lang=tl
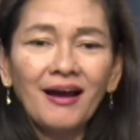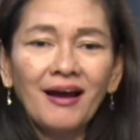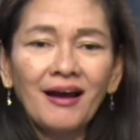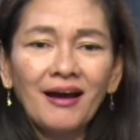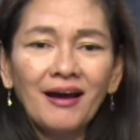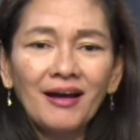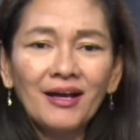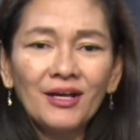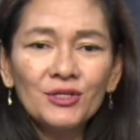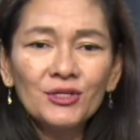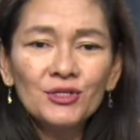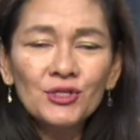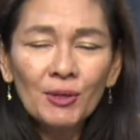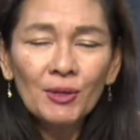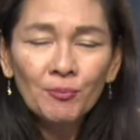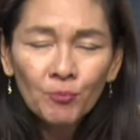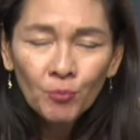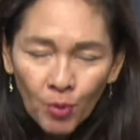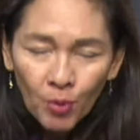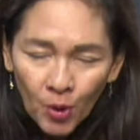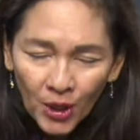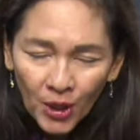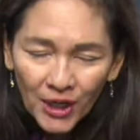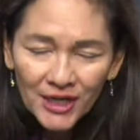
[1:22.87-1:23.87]
uh,
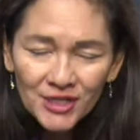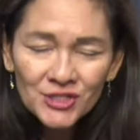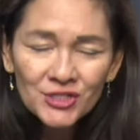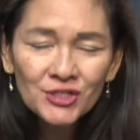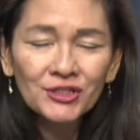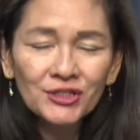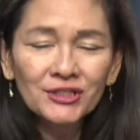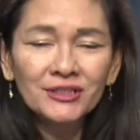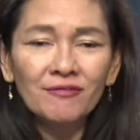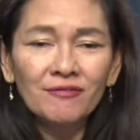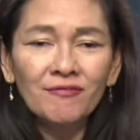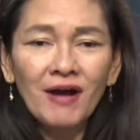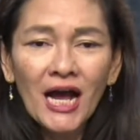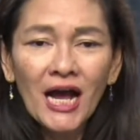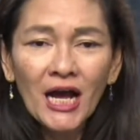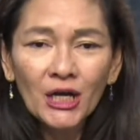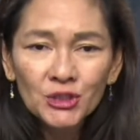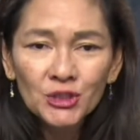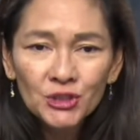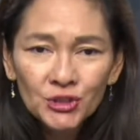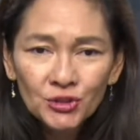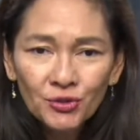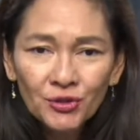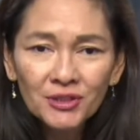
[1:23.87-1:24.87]
more assertive
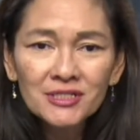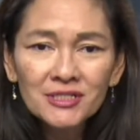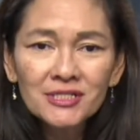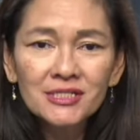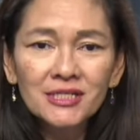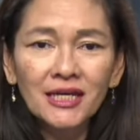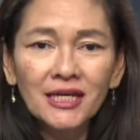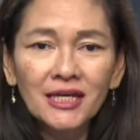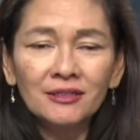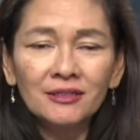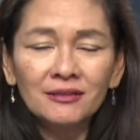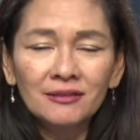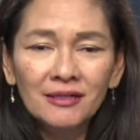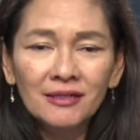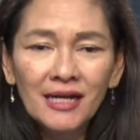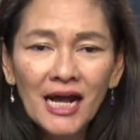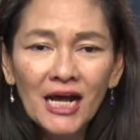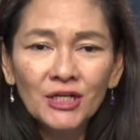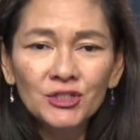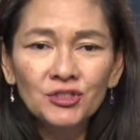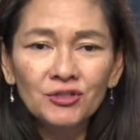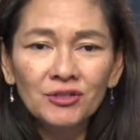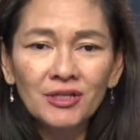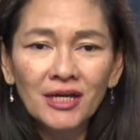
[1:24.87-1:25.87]
actions sa
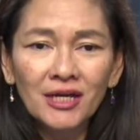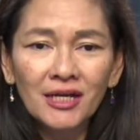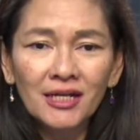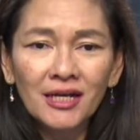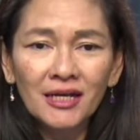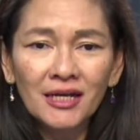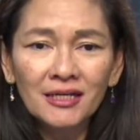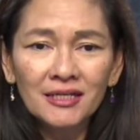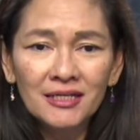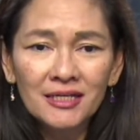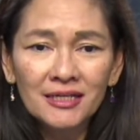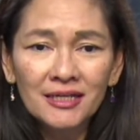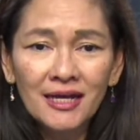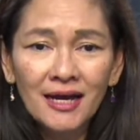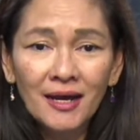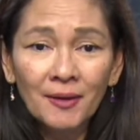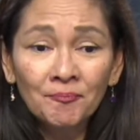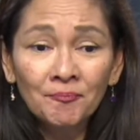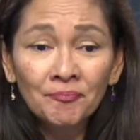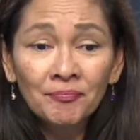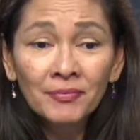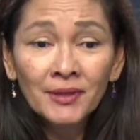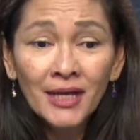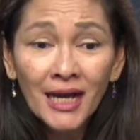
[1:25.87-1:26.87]
international
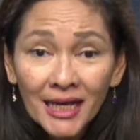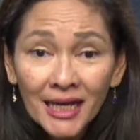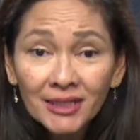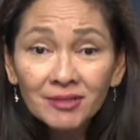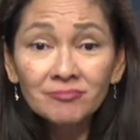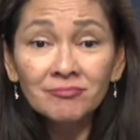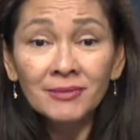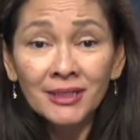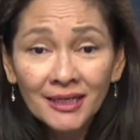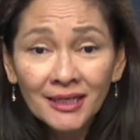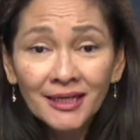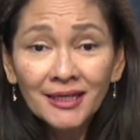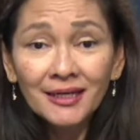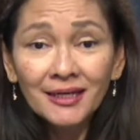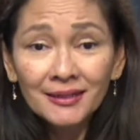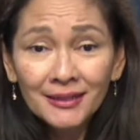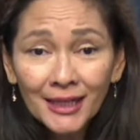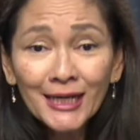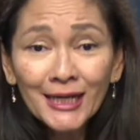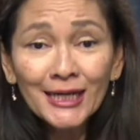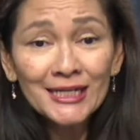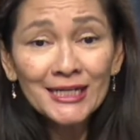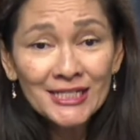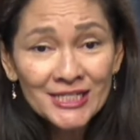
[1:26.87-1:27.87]
arena. At
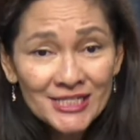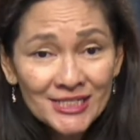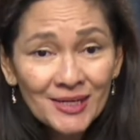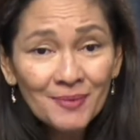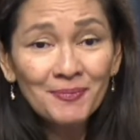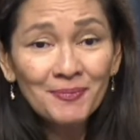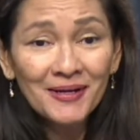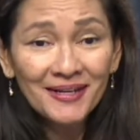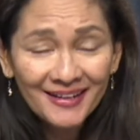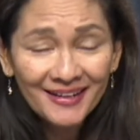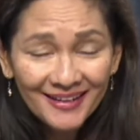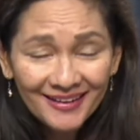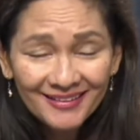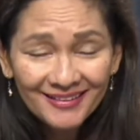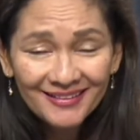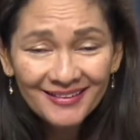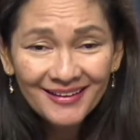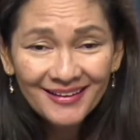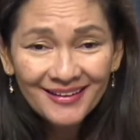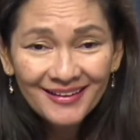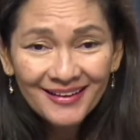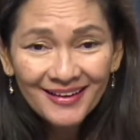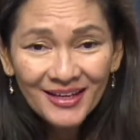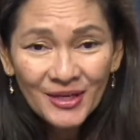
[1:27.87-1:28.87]
nakalista pa rin
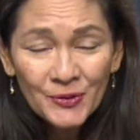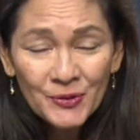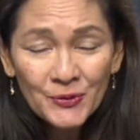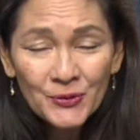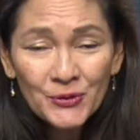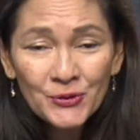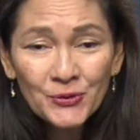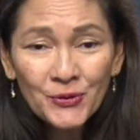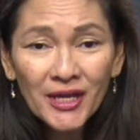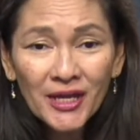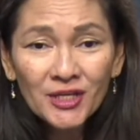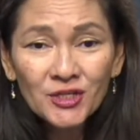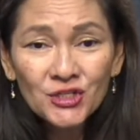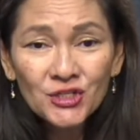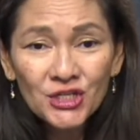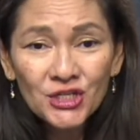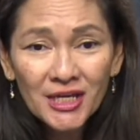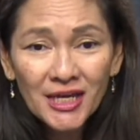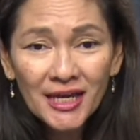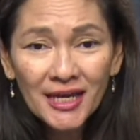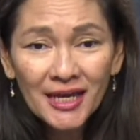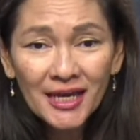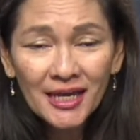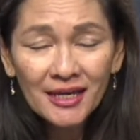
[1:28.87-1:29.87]
yung
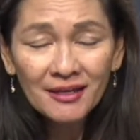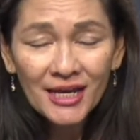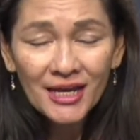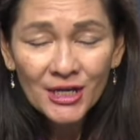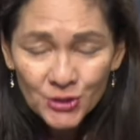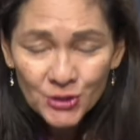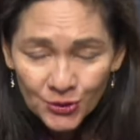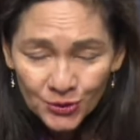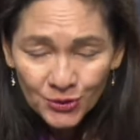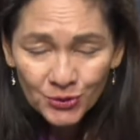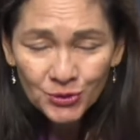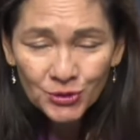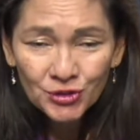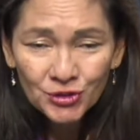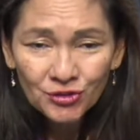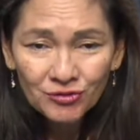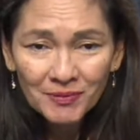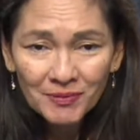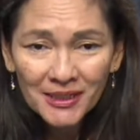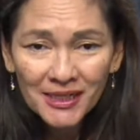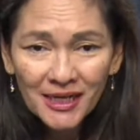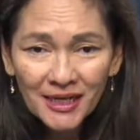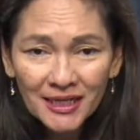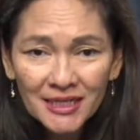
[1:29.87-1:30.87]
UNGA
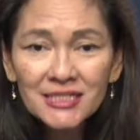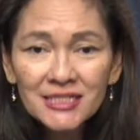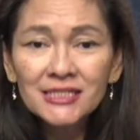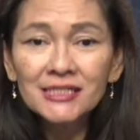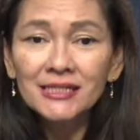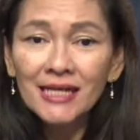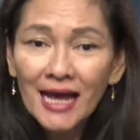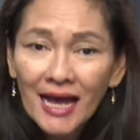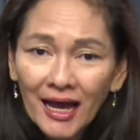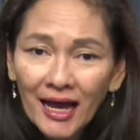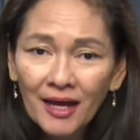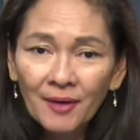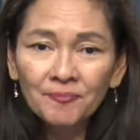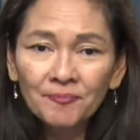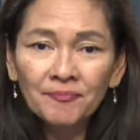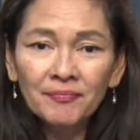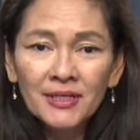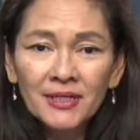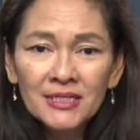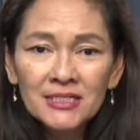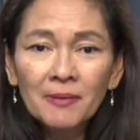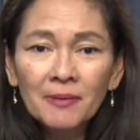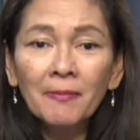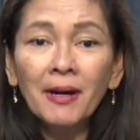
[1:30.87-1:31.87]
resolution bilang isa
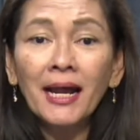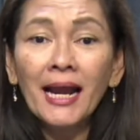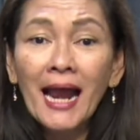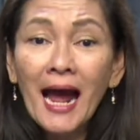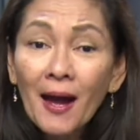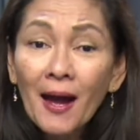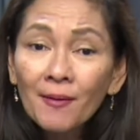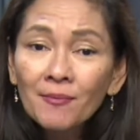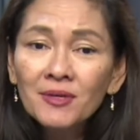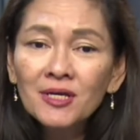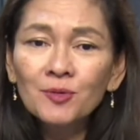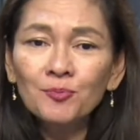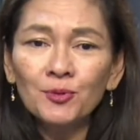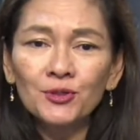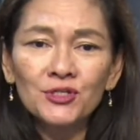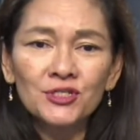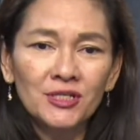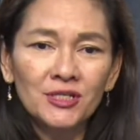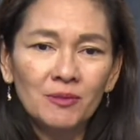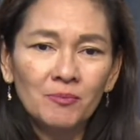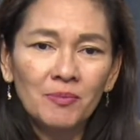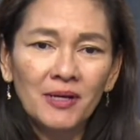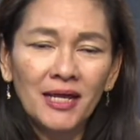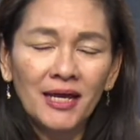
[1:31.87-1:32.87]
sa maraming
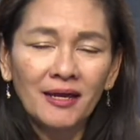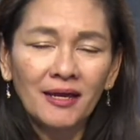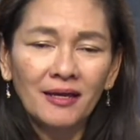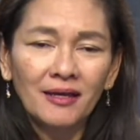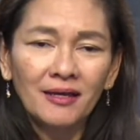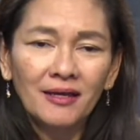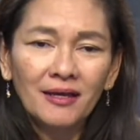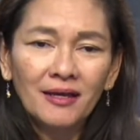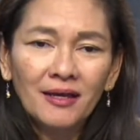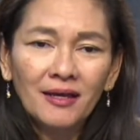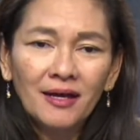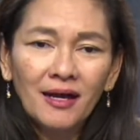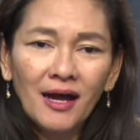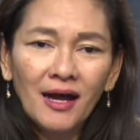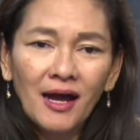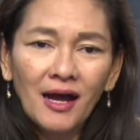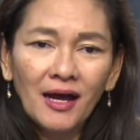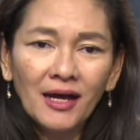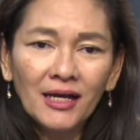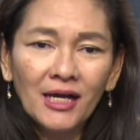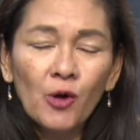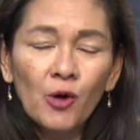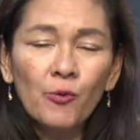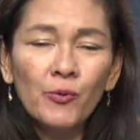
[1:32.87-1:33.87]
posibleng
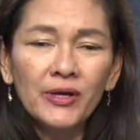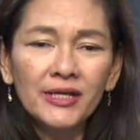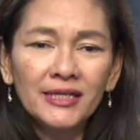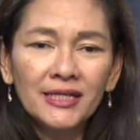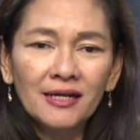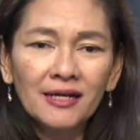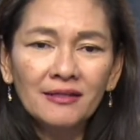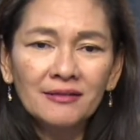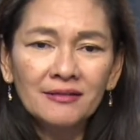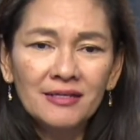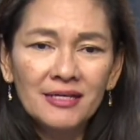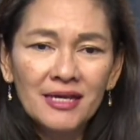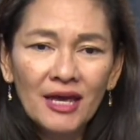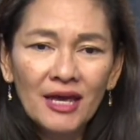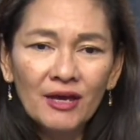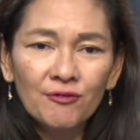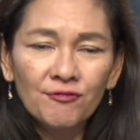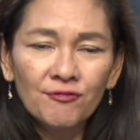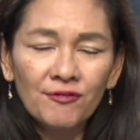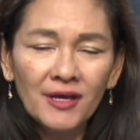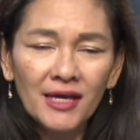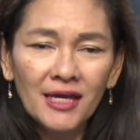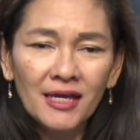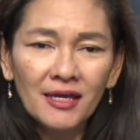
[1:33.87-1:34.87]
uh, gawin ng
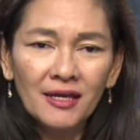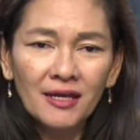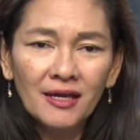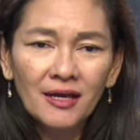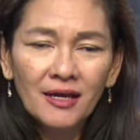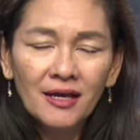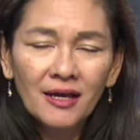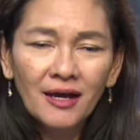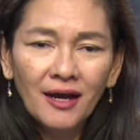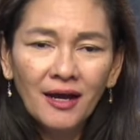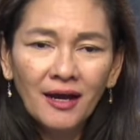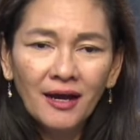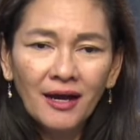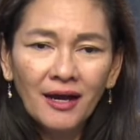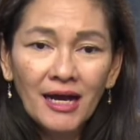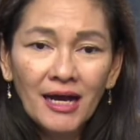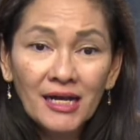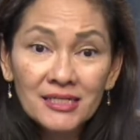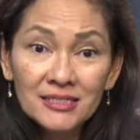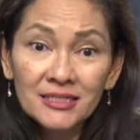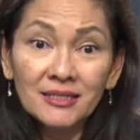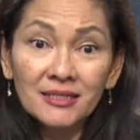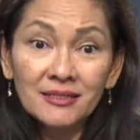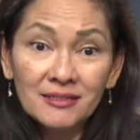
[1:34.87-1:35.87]
DFA uh,
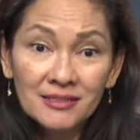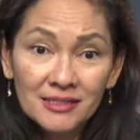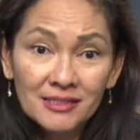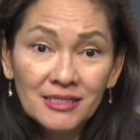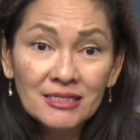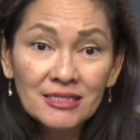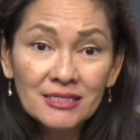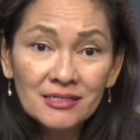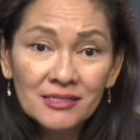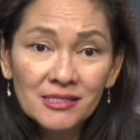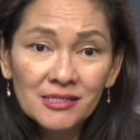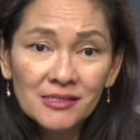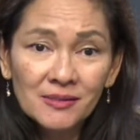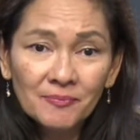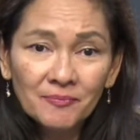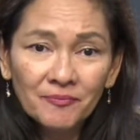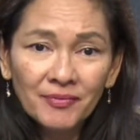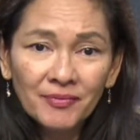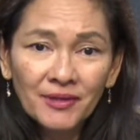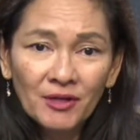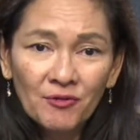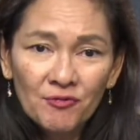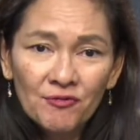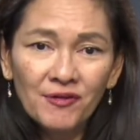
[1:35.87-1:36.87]
as it sees
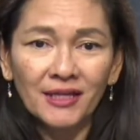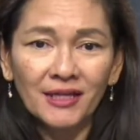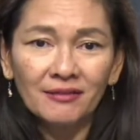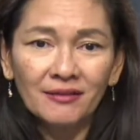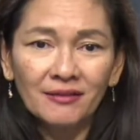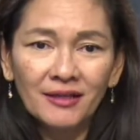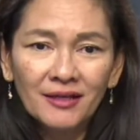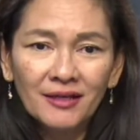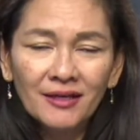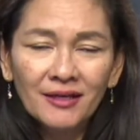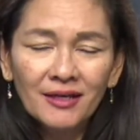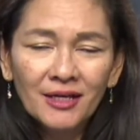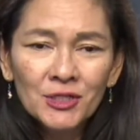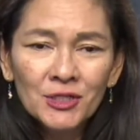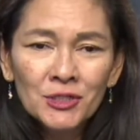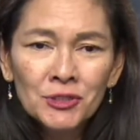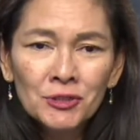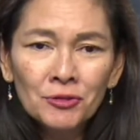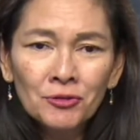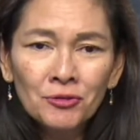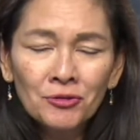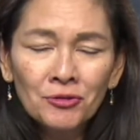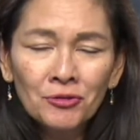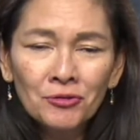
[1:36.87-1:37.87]
fit.
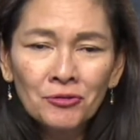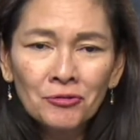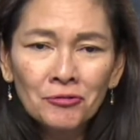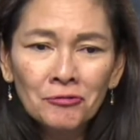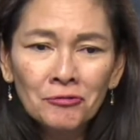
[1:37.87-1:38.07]
So,